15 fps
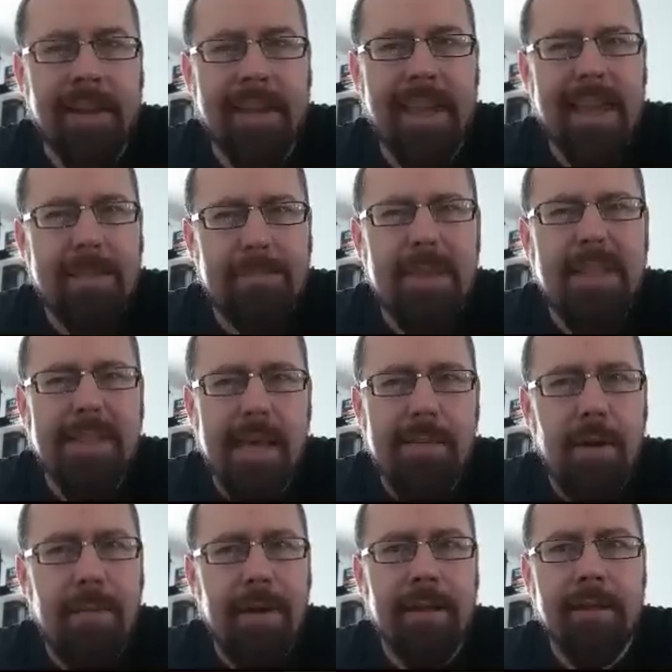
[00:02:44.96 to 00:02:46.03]
takie epickie
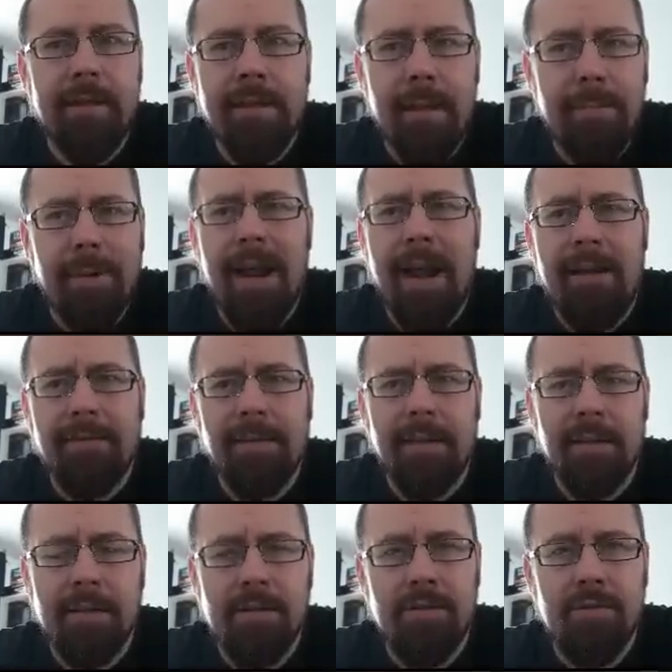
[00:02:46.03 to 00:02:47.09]
momenty,
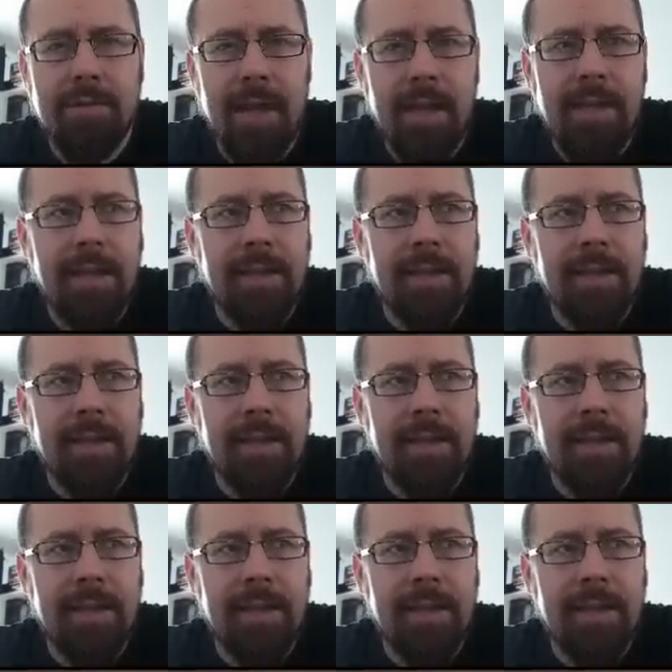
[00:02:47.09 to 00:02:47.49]
naprawdę. No, zrzucanie